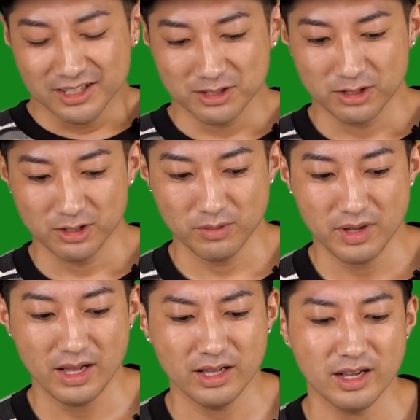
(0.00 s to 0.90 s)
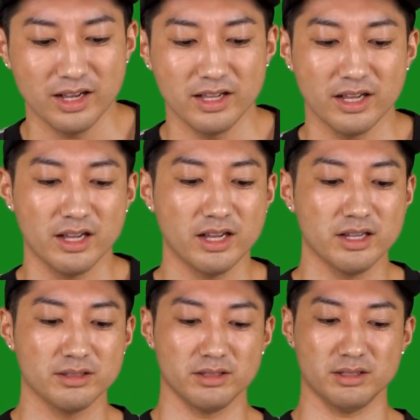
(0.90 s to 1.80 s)
熊谷
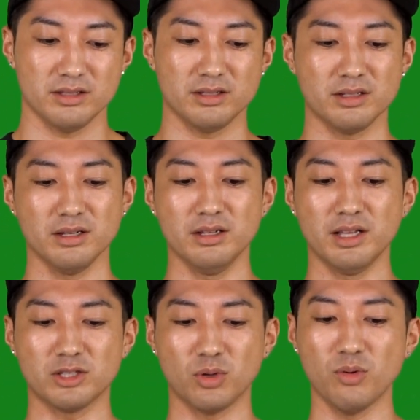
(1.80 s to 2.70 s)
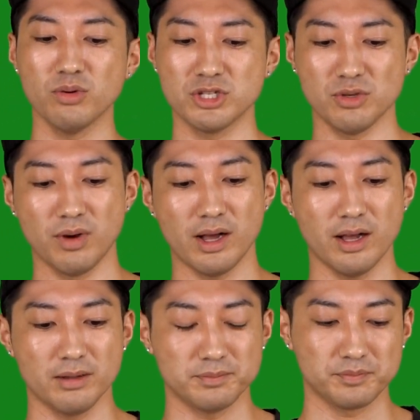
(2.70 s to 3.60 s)
なんか当時
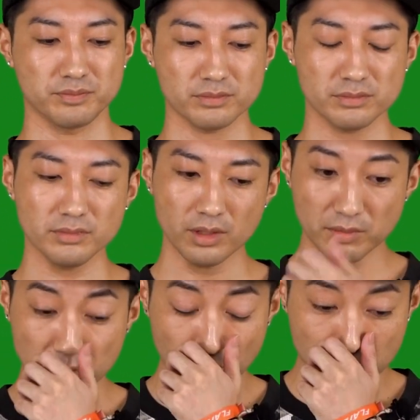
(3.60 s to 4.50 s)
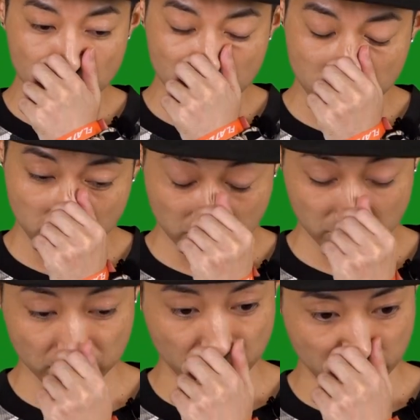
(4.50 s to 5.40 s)
は、まあ、東京に来
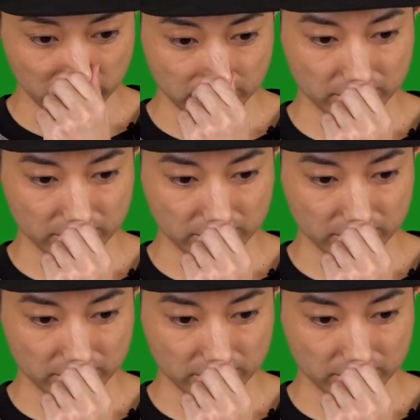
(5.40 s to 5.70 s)
る